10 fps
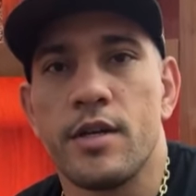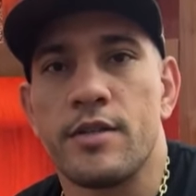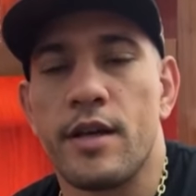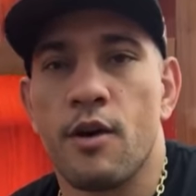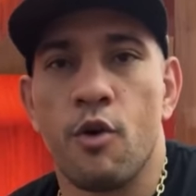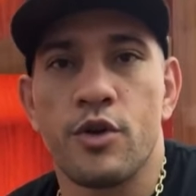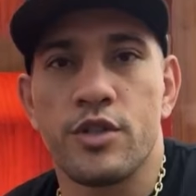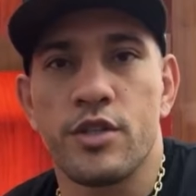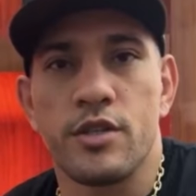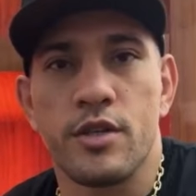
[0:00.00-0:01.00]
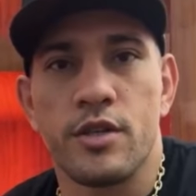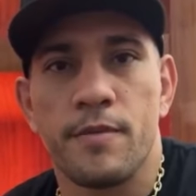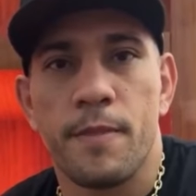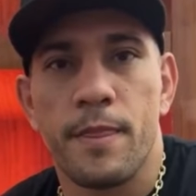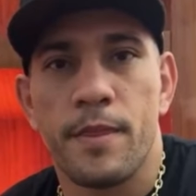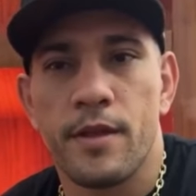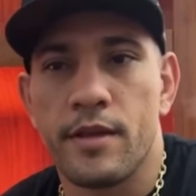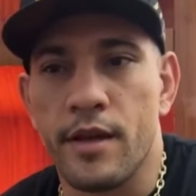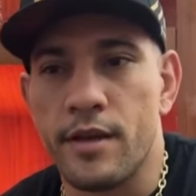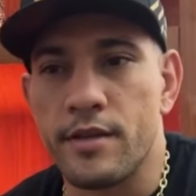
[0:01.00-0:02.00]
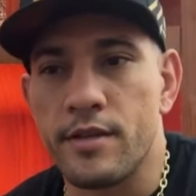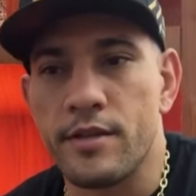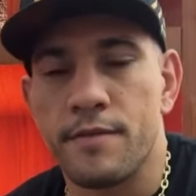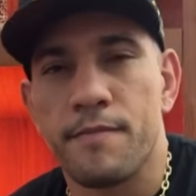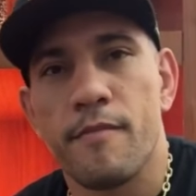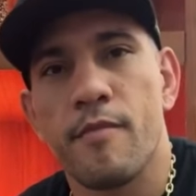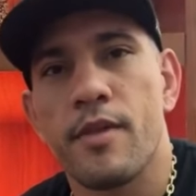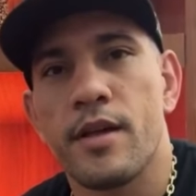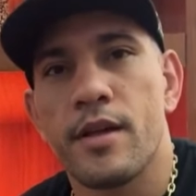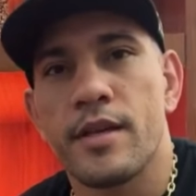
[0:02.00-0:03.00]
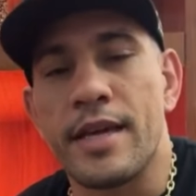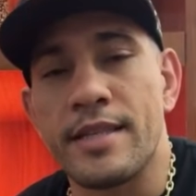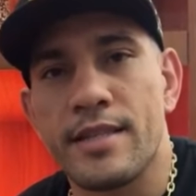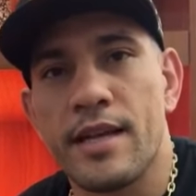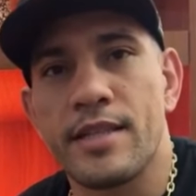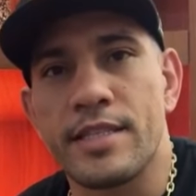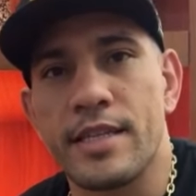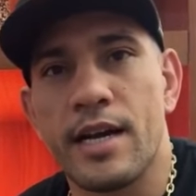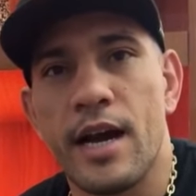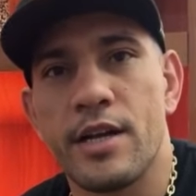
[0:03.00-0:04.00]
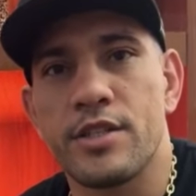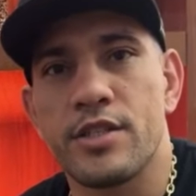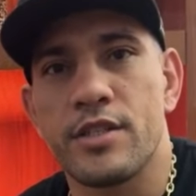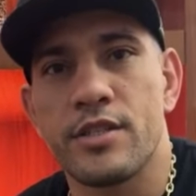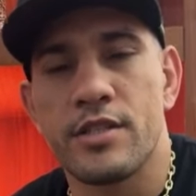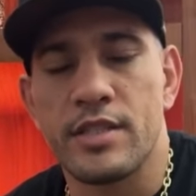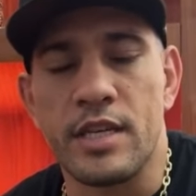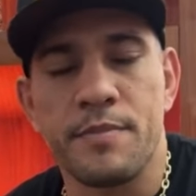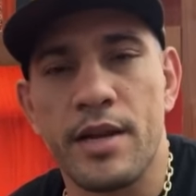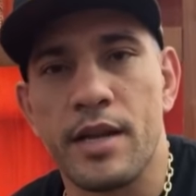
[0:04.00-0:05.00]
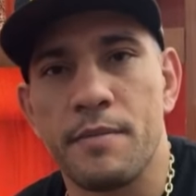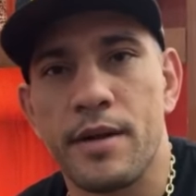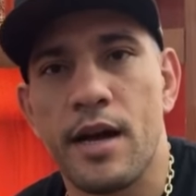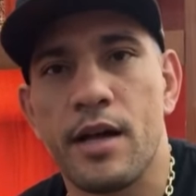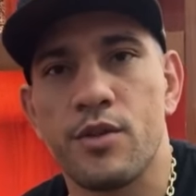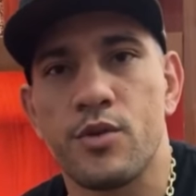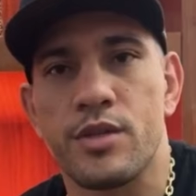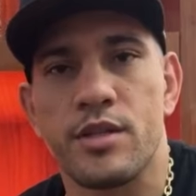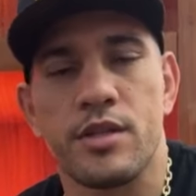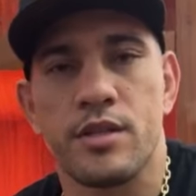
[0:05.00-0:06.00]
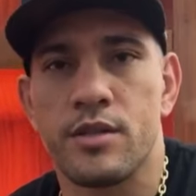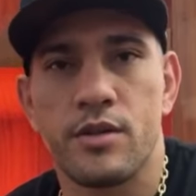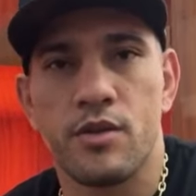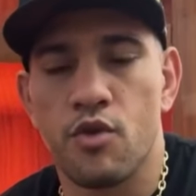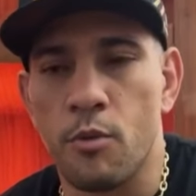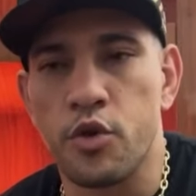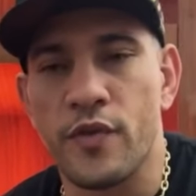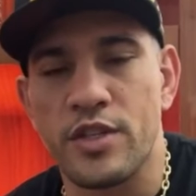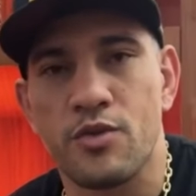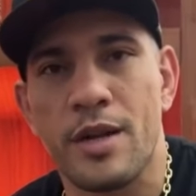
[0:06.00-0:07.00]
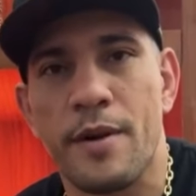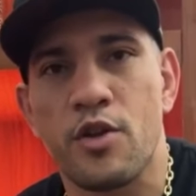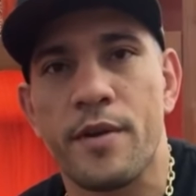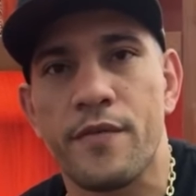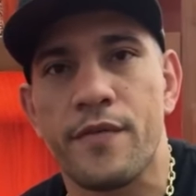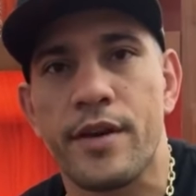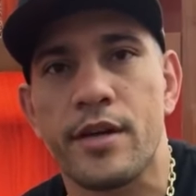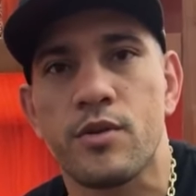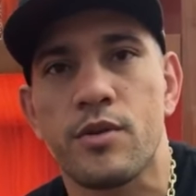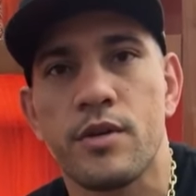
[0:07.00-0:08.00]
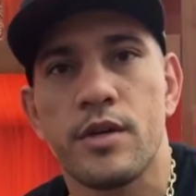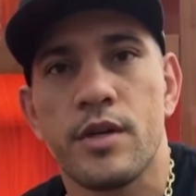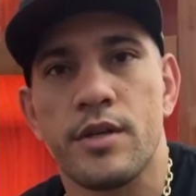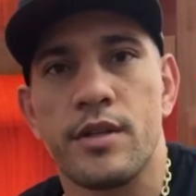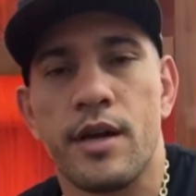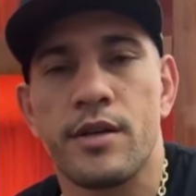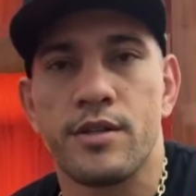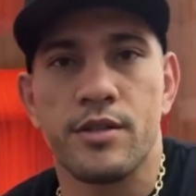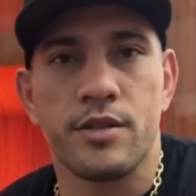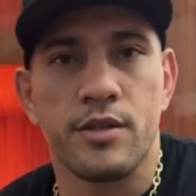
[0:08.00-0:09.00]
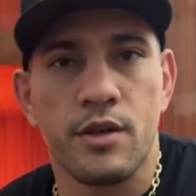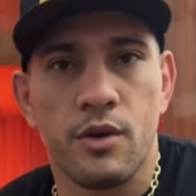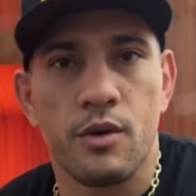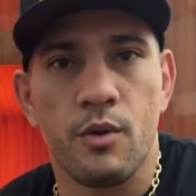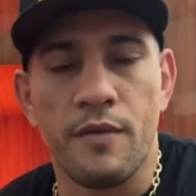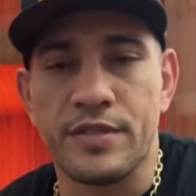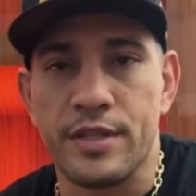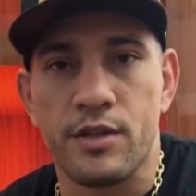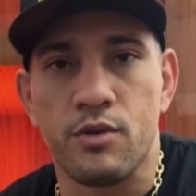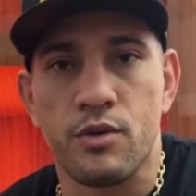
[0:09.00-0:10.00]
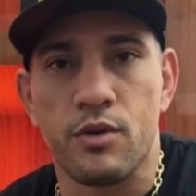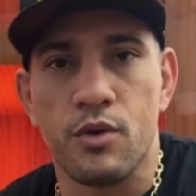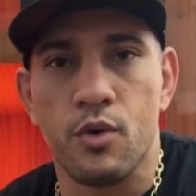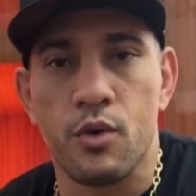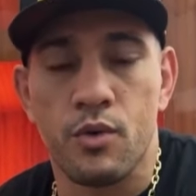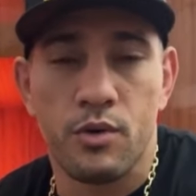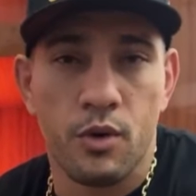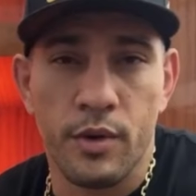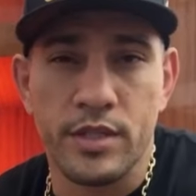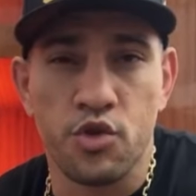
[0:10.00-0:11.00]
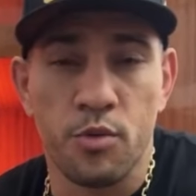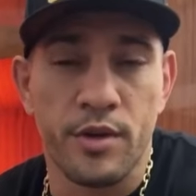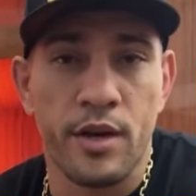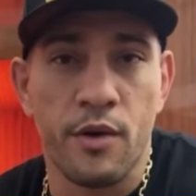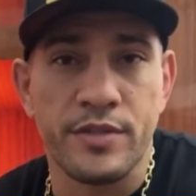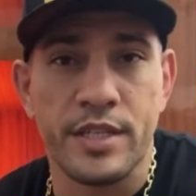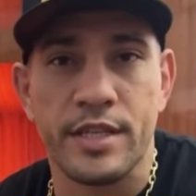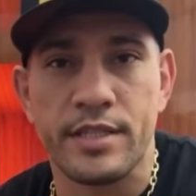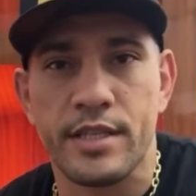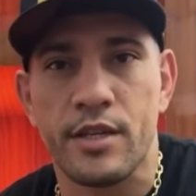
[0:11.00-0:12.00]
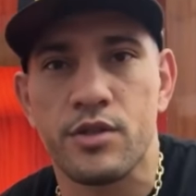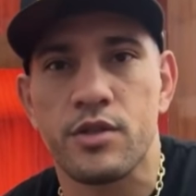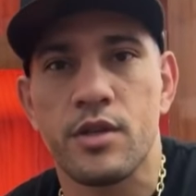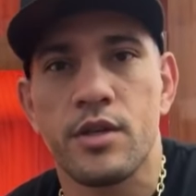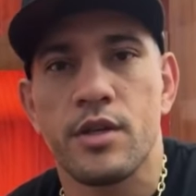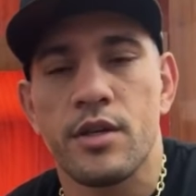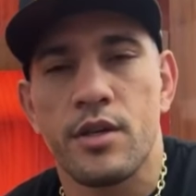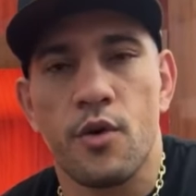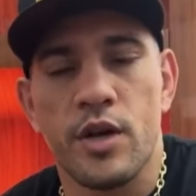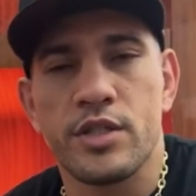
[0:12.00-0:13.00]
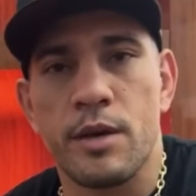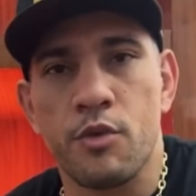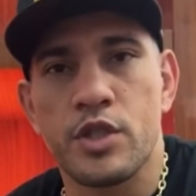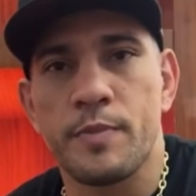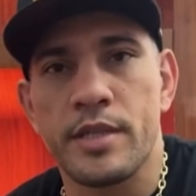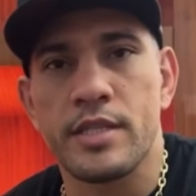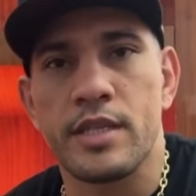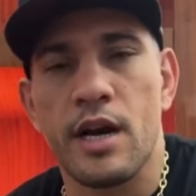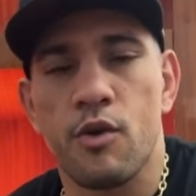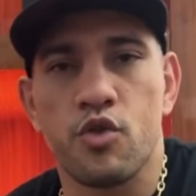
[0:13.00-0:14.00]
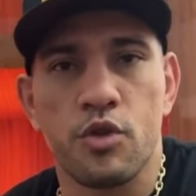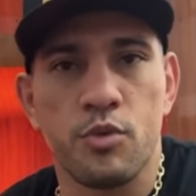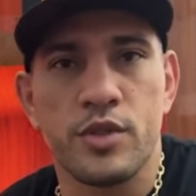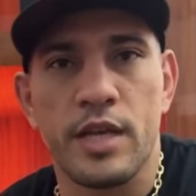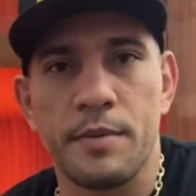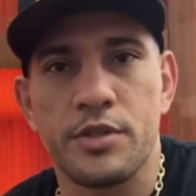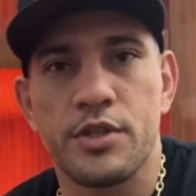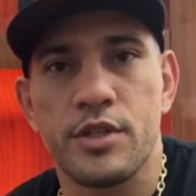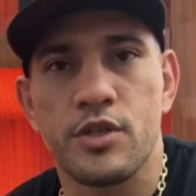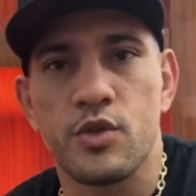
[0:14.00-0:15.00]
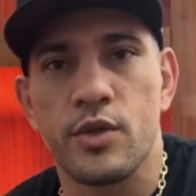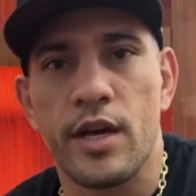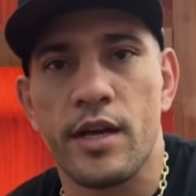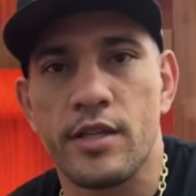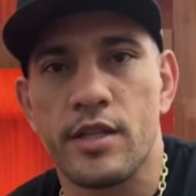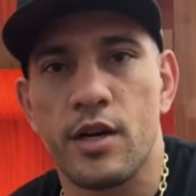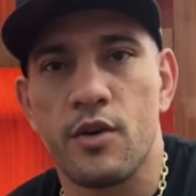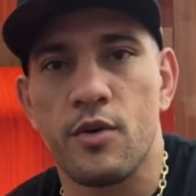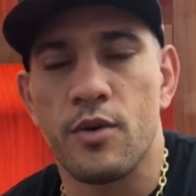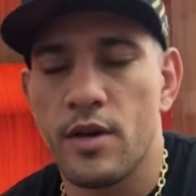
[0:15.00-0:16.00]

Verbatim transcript: né, onde quem quem está nesse card sempre é lembrado e como estou fazendo um trabalho bem feito, né, e um UFC com, com esse número, né, o UFC 300, eu acho que é muito especial, todo mundo sabe disso, né, então